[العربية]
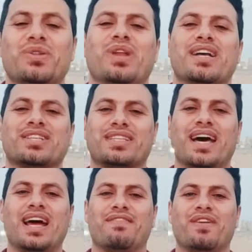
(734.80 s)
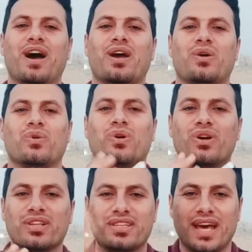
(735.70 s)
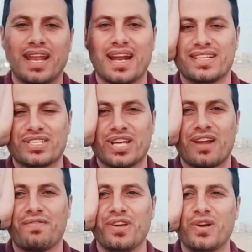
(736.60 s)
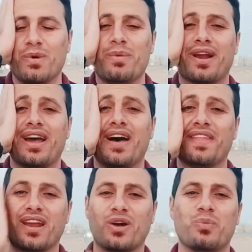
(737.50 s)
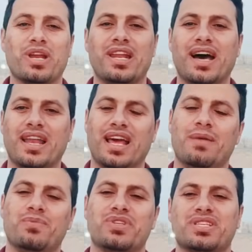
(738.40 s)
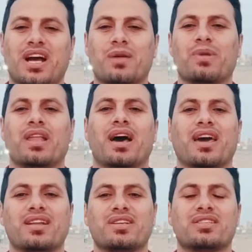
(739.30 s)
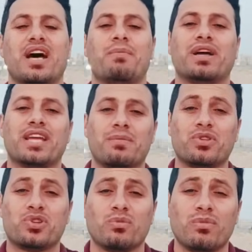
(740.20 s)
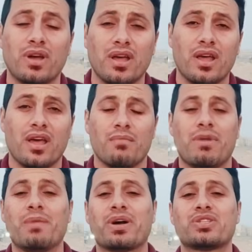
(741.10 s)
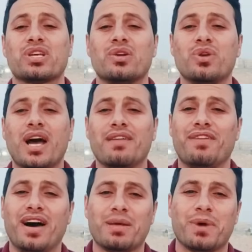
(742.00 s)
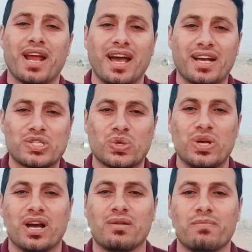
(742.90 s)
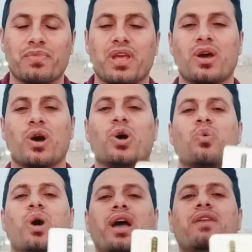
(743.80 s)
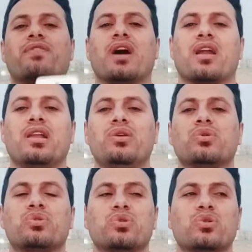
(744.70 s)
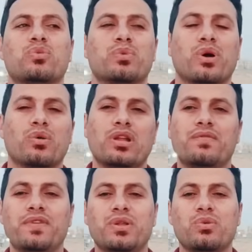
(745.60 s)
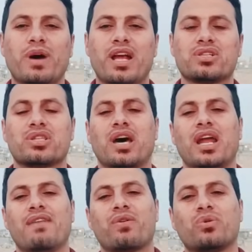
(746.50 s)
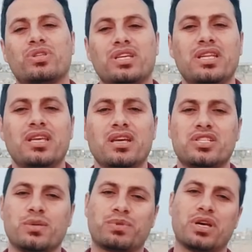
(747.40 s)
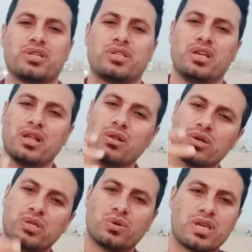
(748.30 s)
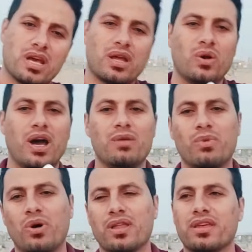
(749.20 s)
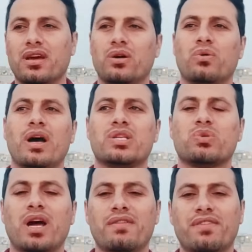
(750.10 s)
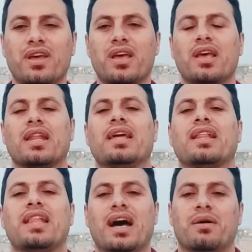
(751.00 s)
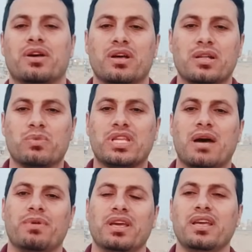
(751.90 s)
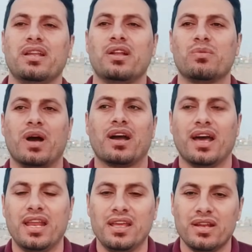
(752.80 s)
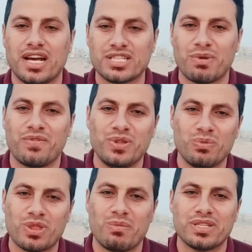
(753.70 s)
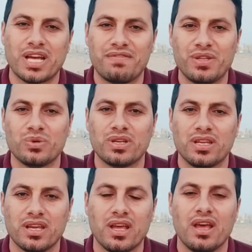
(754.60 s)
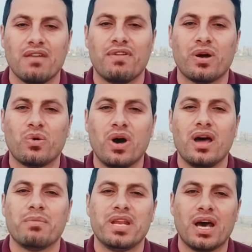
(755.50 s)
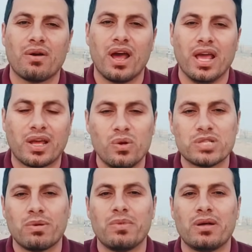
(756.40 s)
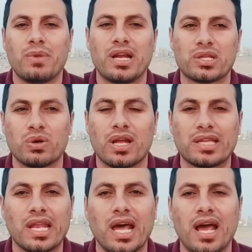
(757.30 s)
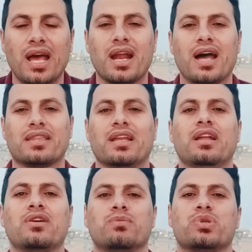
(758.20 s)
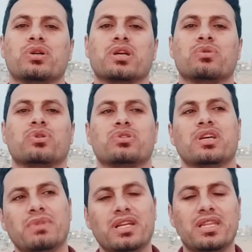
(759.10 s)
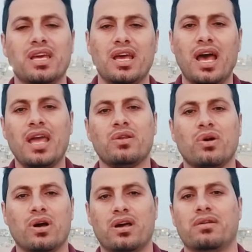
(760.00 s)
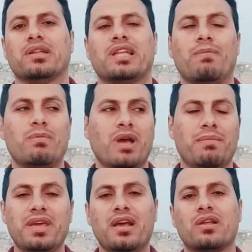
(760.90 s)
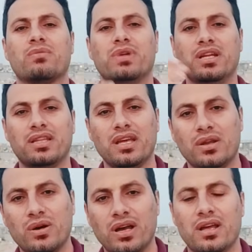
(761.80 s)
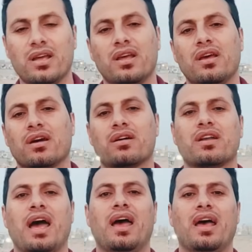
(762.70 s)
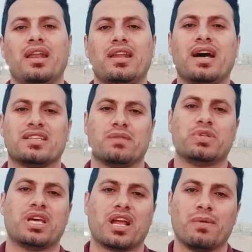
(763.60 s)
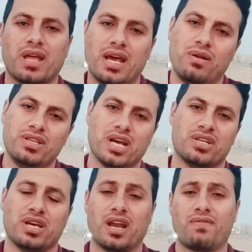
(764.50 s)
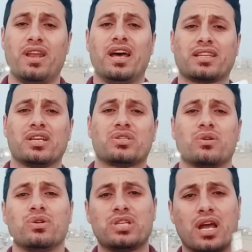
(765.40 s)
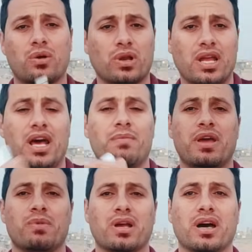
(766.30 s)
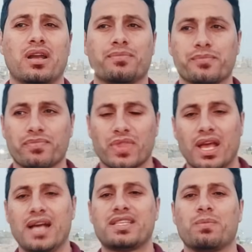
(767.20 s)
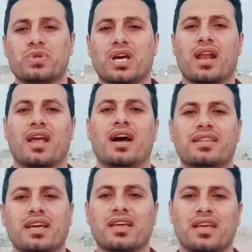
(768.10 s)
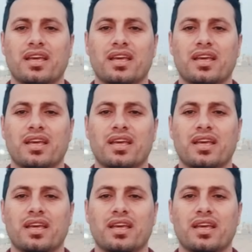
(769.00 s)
فيديو ال 10000 اخ واخت على راس الشرف فيكم عبرنا هذا الرقم ولله الحمد جزاكم الله خير الجزاء ما دام انتم ما مقصرين وياي فانا ما راح اقصر وياكم هواي افكار لليوتيوب او للفيديو مال 10000 روتينيه جيب طير جديد لو كذا كل هاي المواضيع هواي سوالف قلت لا المتابعين لهم حق علي لازم افيدهم مثل ما جاي يفيدوني فاخوان منا ورايح كل وجبه مال طيور اطلعها راح اطلع لكم زوج او زوجين من عندها اي نوع يطلع من المحميه لكم من عنده نوع قرعه للناس المشتركه بالقناه واللي جاي يشارك فلا تقصرون شاركوا القناه باي مكان حسب مشاركاتك